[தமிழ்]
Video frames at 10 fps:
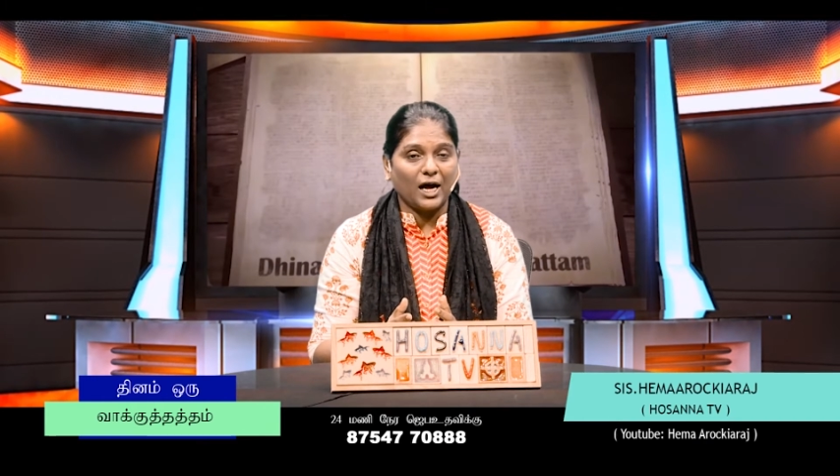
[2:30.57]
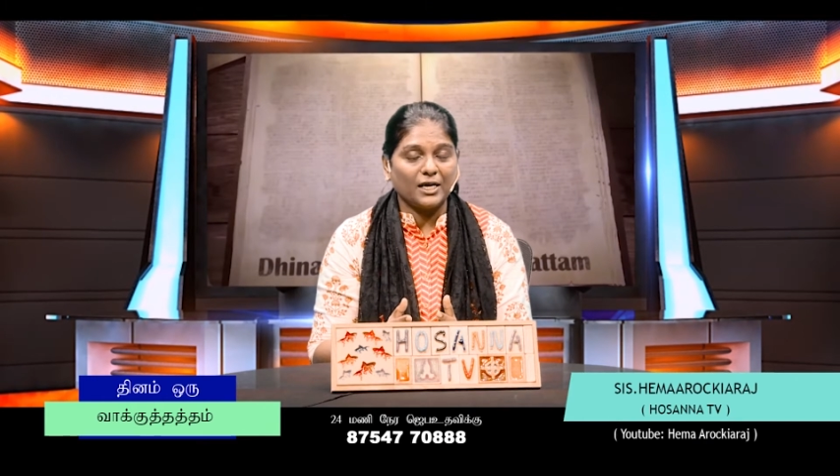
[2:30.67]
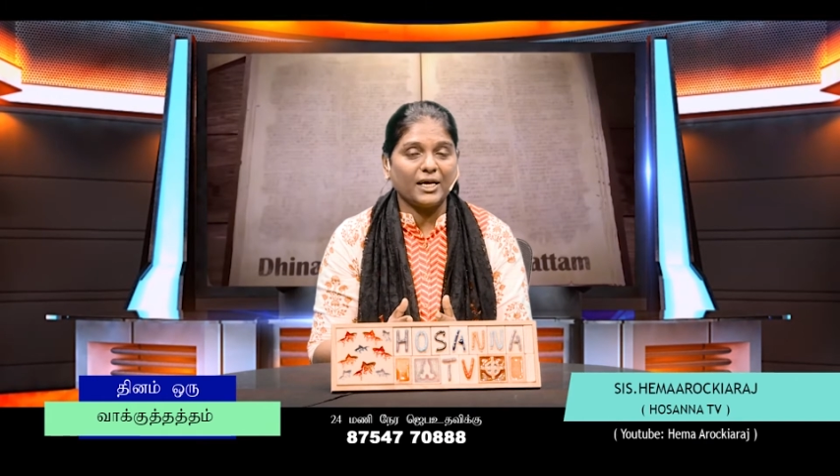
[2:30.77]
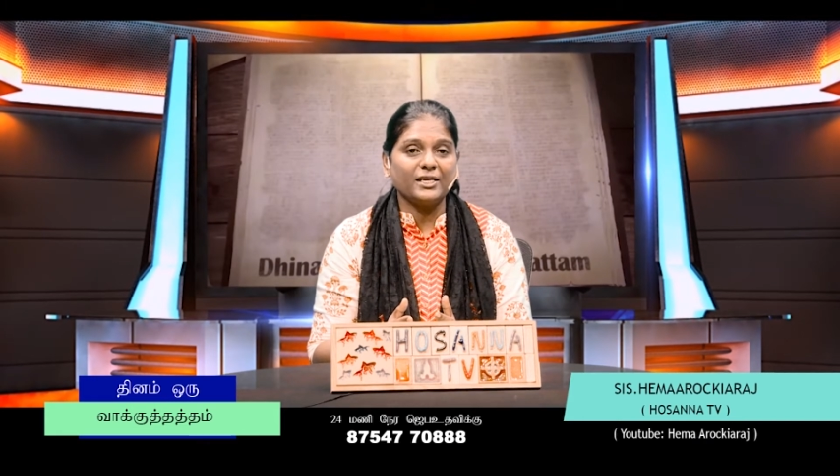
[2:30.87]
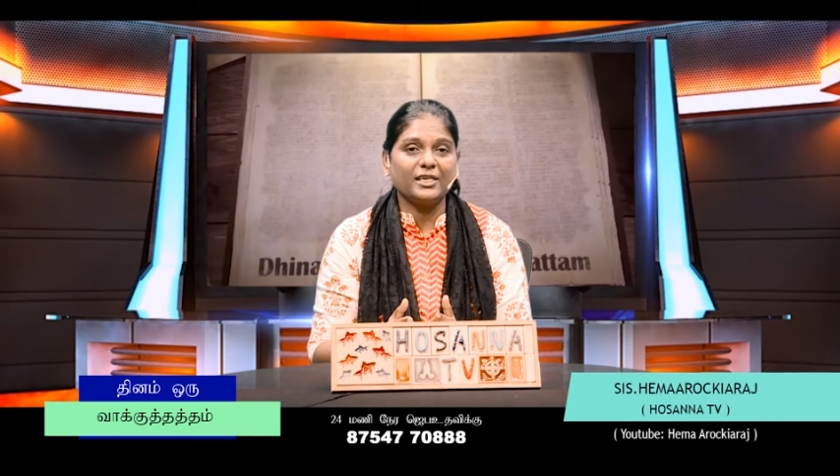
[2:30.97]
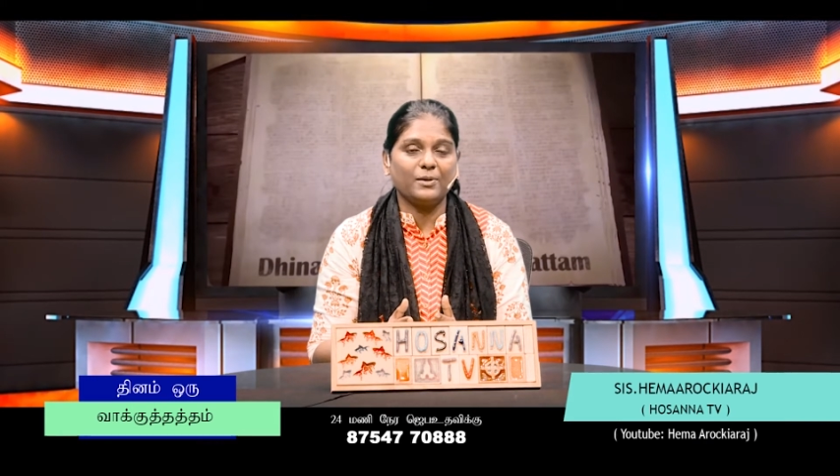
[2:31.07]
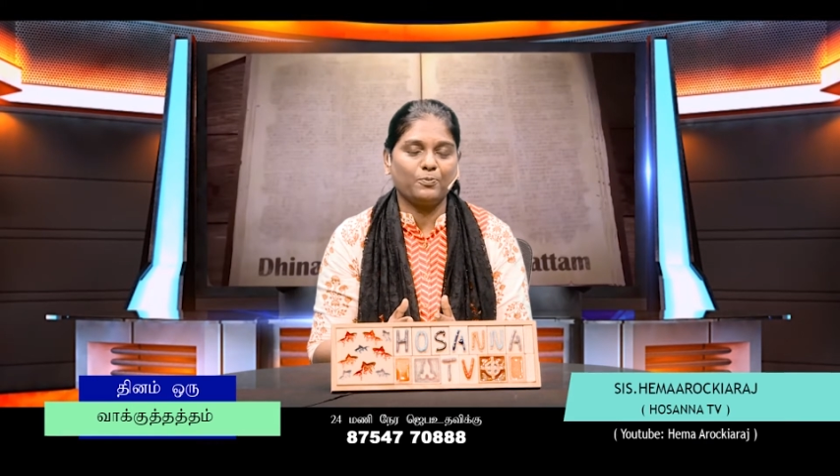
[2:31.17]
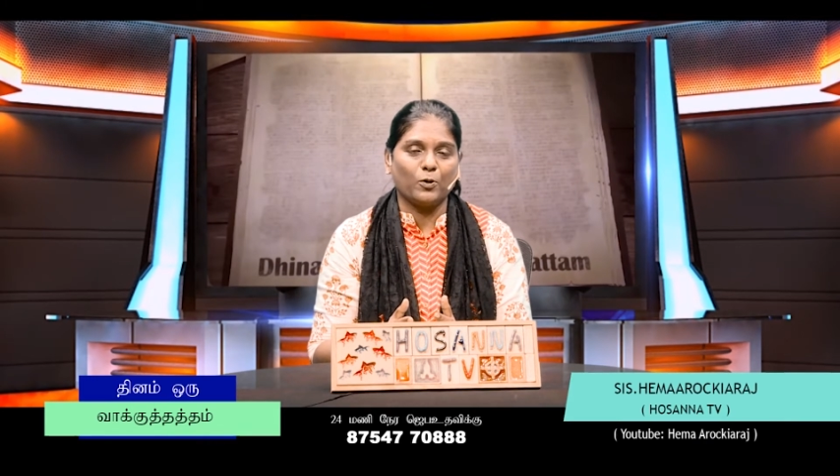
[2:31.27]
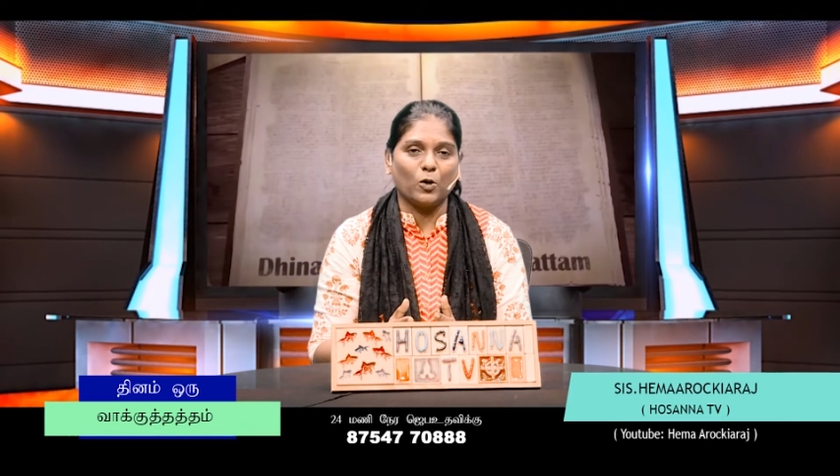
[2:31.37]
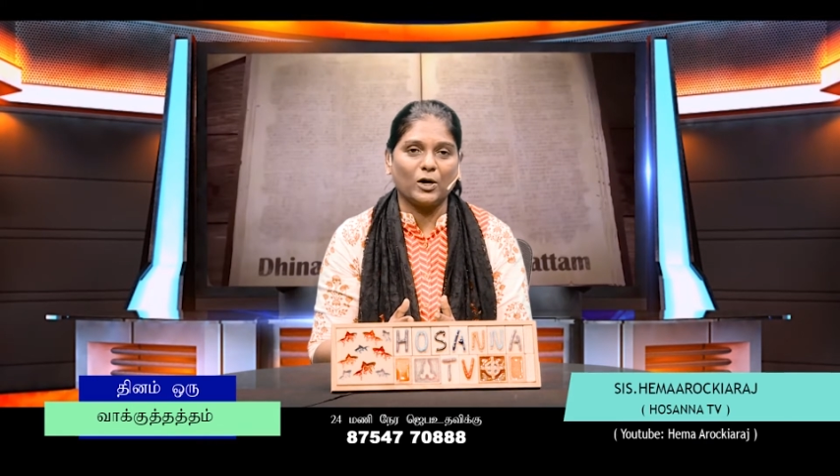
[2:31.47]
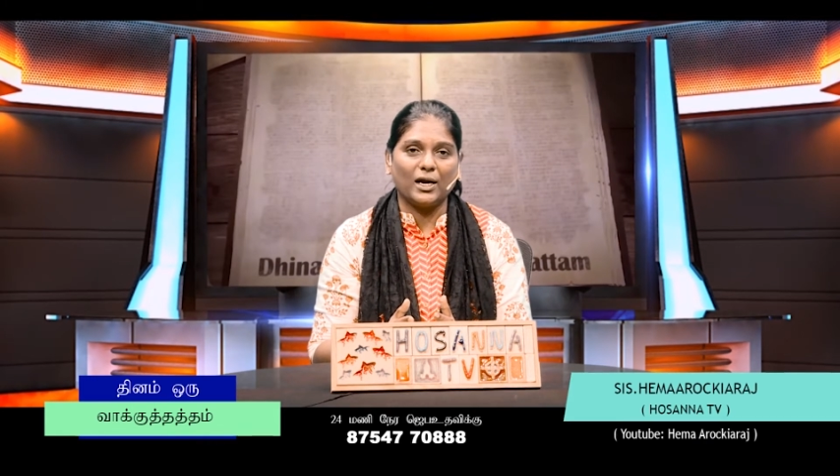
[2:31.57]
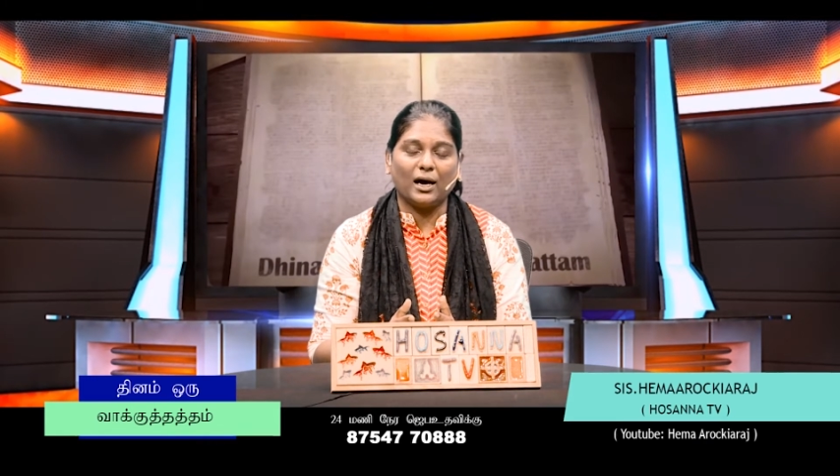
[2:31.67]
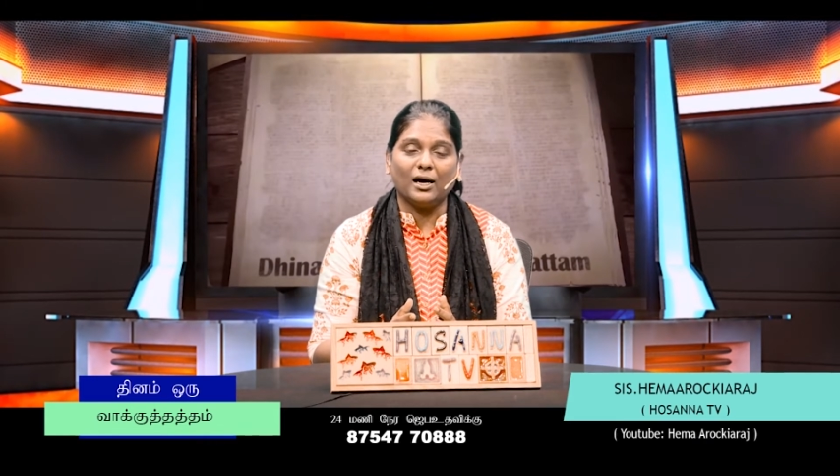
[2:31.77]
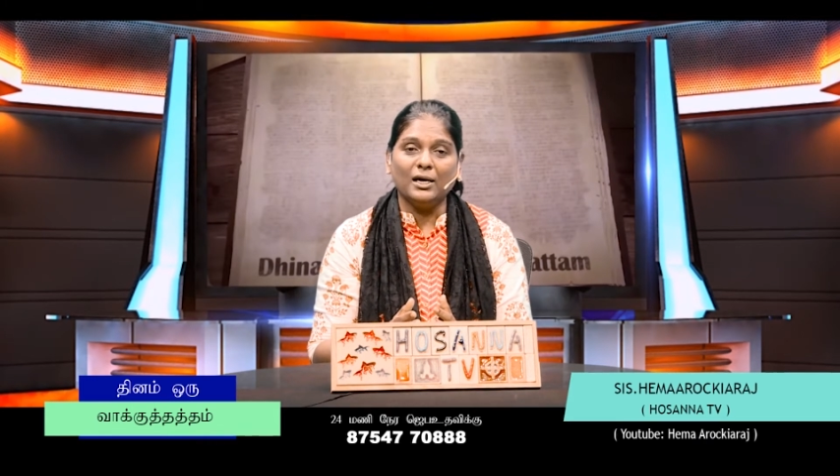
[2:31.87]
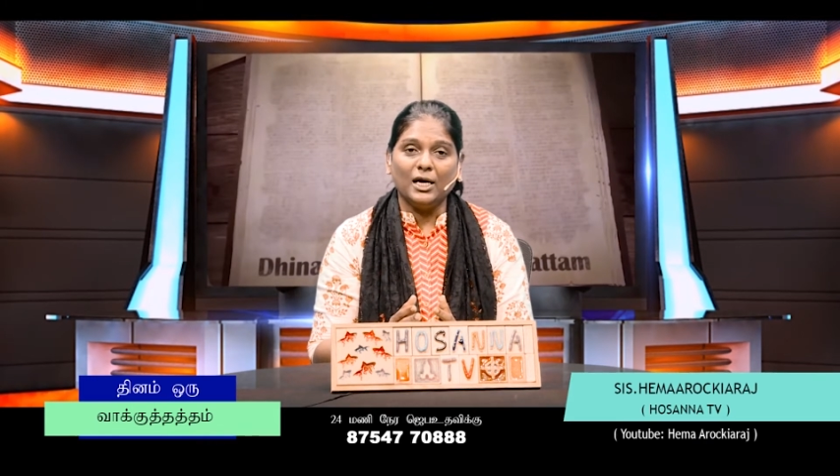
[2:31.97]
அடங்கி
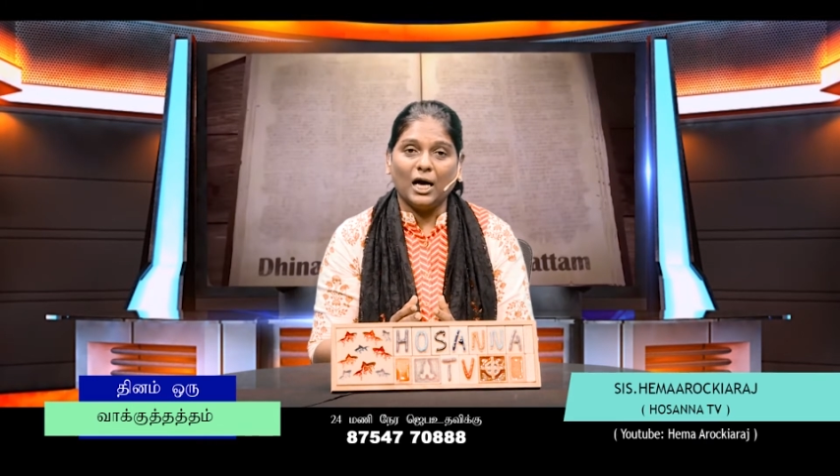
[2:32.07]
போகலாம்